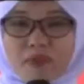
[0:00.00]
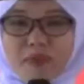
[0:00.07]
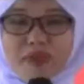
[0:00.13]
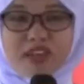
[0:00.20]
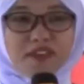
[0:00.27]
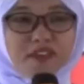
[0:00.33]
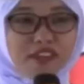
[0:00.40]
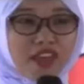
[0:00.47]
sering
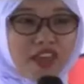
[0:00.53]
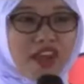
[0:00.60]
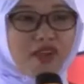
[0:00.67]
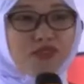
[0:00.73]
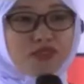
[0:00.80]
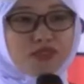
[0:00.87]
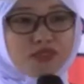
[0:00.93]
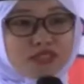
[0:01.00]
ada
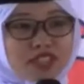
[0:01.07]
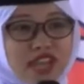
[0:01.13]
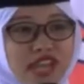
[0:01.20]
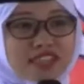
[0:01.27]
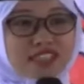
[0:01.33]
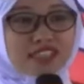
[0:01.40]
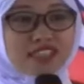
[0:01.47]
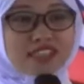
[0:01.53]
tawuran antar
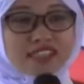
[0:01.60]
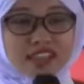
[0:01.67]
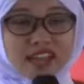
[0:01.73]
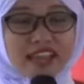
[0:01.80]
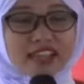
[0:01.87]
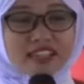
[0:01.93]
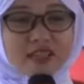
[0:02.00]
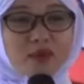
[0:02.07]
pelajar
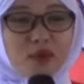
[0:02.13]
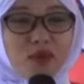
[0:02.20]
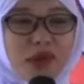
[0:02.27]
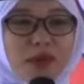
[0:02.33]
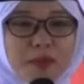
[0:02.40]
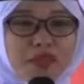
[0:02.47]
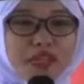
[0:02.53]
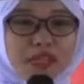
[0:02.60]
yang
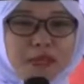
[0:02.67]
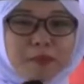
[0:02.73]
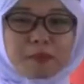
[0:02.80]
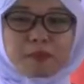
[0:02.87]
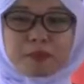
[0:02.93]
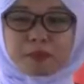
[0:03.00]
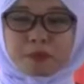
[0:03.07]
faktornya karena